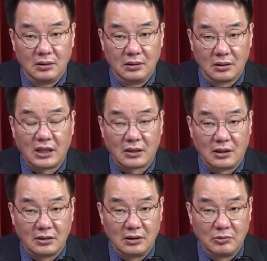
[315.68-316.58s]
역할을
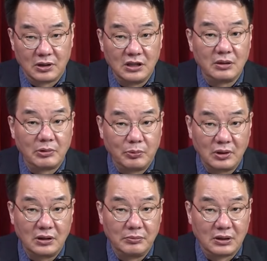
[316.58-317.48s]
하는 인물은 이재명
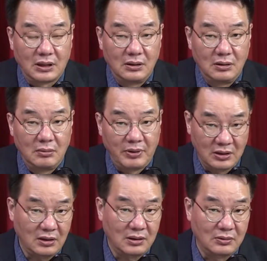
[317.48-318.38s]
본인입니다.
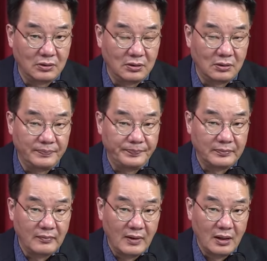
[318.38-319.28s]
방탄을 하고 있죠.
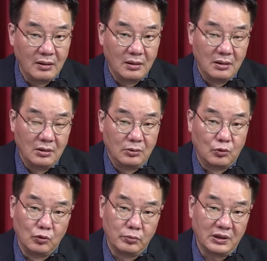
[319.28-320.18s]

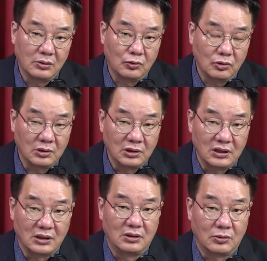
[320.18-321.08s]
두번
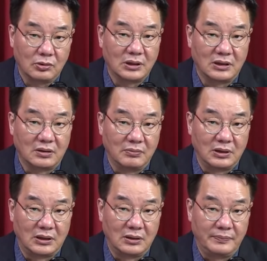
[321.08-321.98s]
구속영장이 청구가
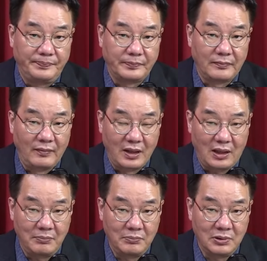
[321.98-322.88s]
됐습니다. 이제
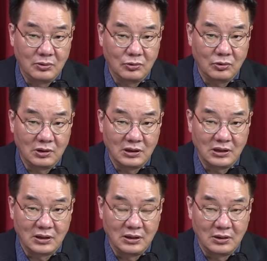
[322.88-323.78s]
한 번
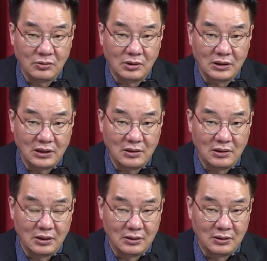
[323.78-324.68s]
구속영장이 청구가 됐을
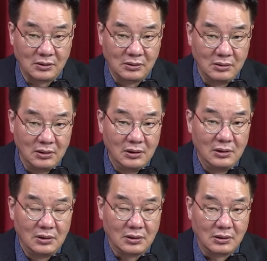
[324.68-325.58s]
때는
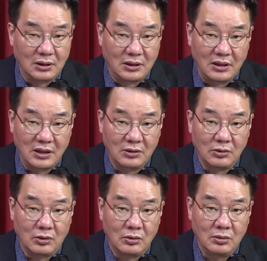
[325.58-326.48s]
그때
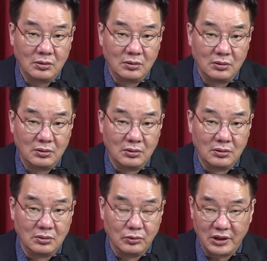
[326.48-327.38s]
대장동
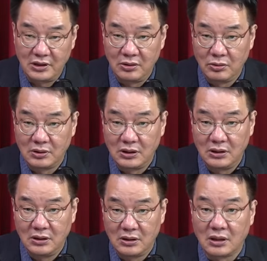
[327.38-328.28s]
음,
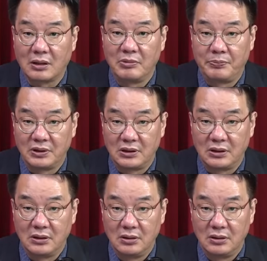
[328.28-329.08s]
유래신도시 성남FC